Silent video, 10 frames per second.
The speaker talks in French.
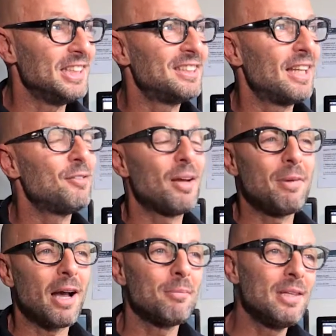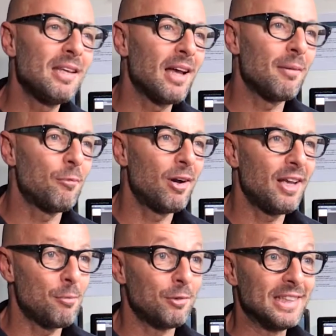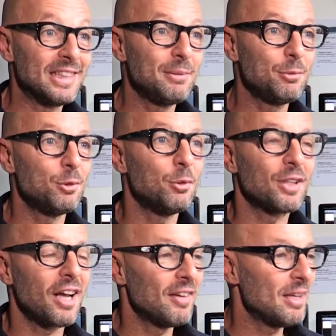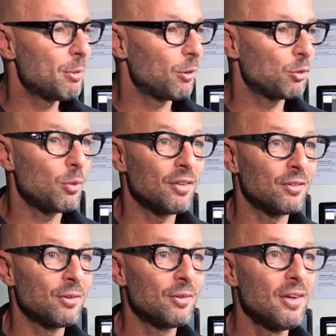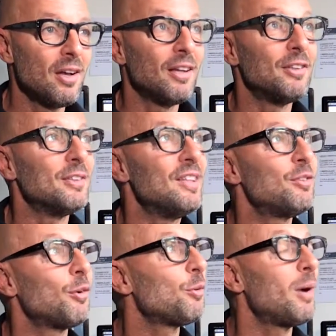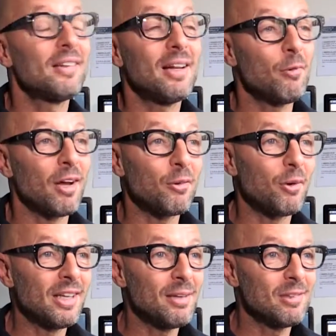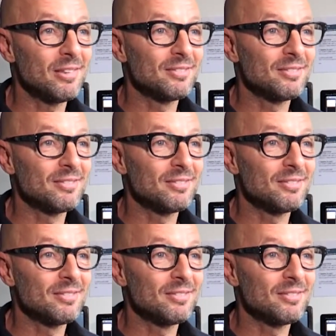Ça nous a permis, à moi et à mon équipe, de travailler pendant trois ans dans des endroits tellement incroyables